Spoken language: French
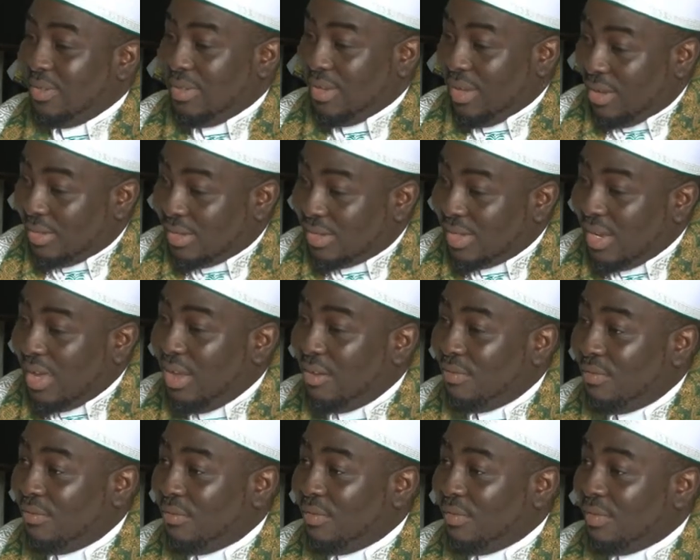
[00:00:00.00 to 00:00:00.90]
en
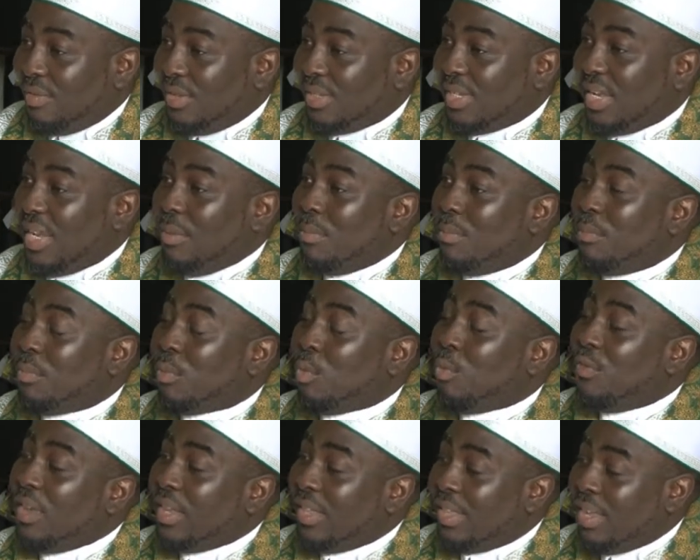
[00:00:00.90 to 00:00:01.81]
savent que c'est les
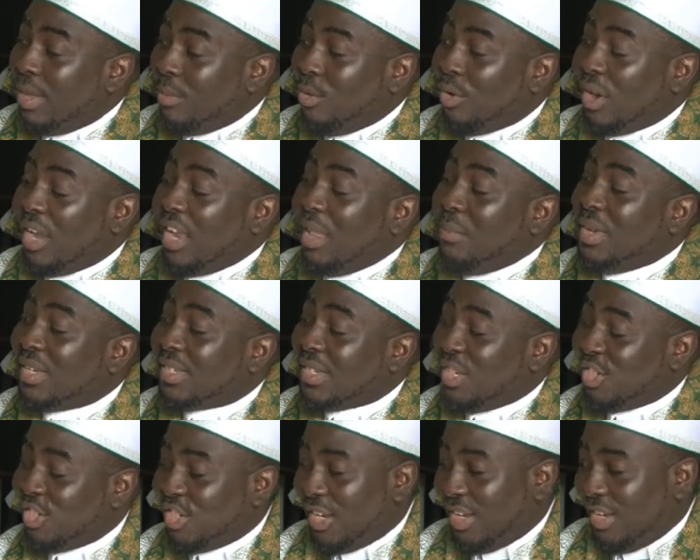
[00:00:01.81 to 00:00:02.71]
prophètes d'abord, les
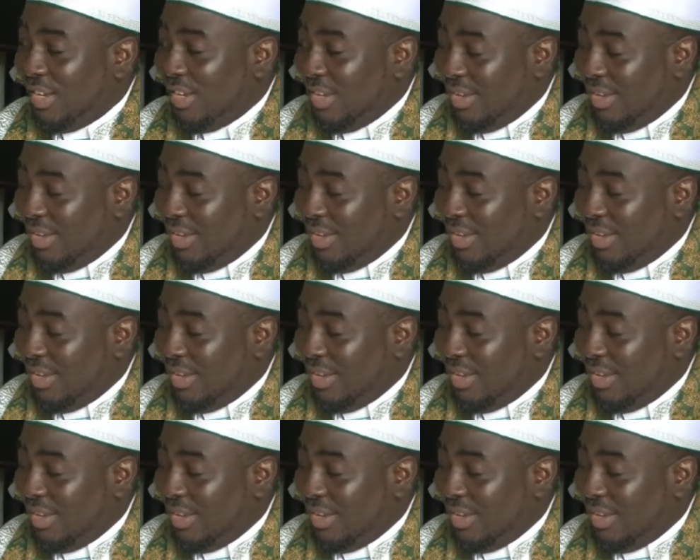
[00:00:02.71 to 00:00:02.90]
messagers.